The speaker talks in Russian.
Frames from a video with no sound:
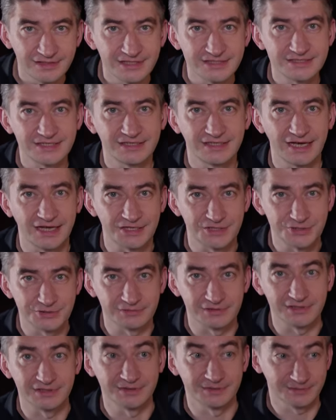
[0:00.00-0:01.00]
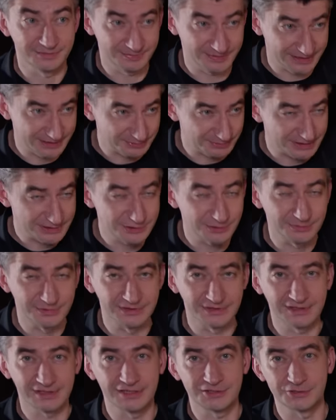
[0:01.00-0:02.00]
не заканчивали, поэтому
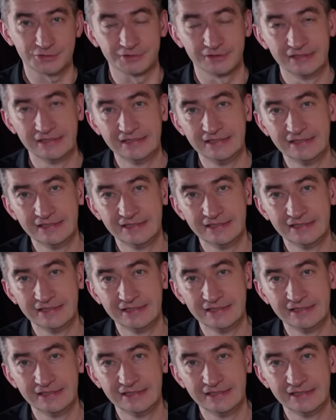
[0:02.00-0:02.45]
особенно хорошо,